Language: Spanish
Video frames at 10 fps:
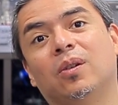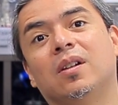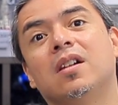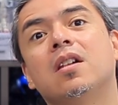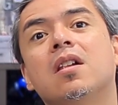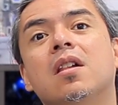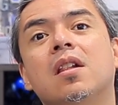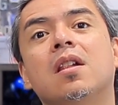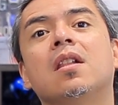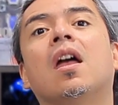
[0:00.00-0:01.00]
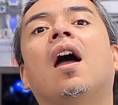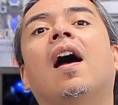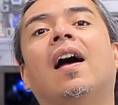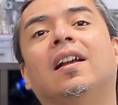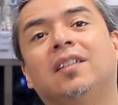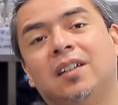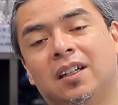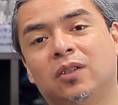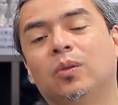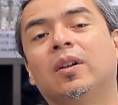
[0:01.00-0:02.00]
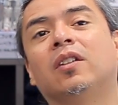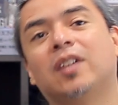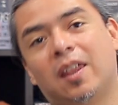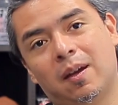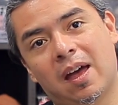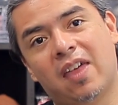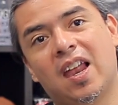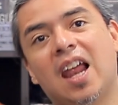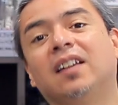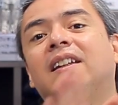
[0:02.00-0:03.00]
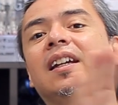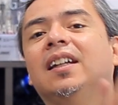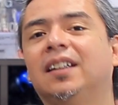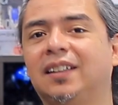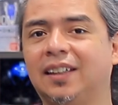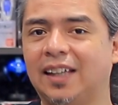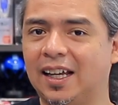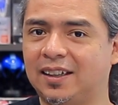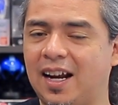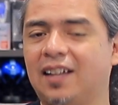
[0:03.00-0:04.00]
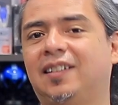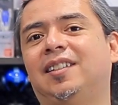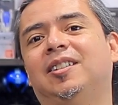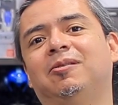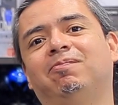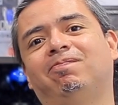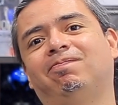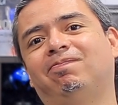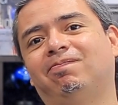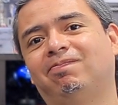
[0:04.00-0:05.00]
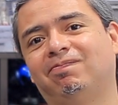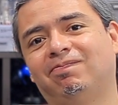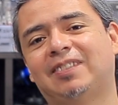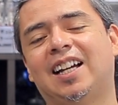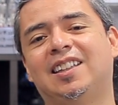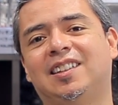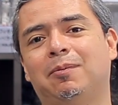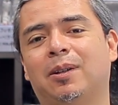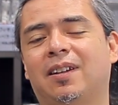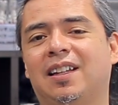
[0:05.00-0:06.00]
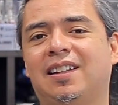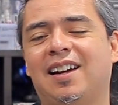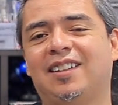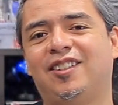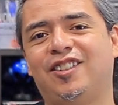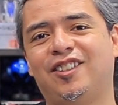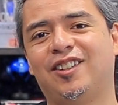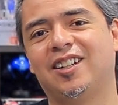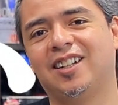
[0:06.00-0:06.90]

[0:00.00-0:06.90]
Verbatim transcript: No, man. Así es, o sea, de adelante y de atrás. Por detrás. por detrás.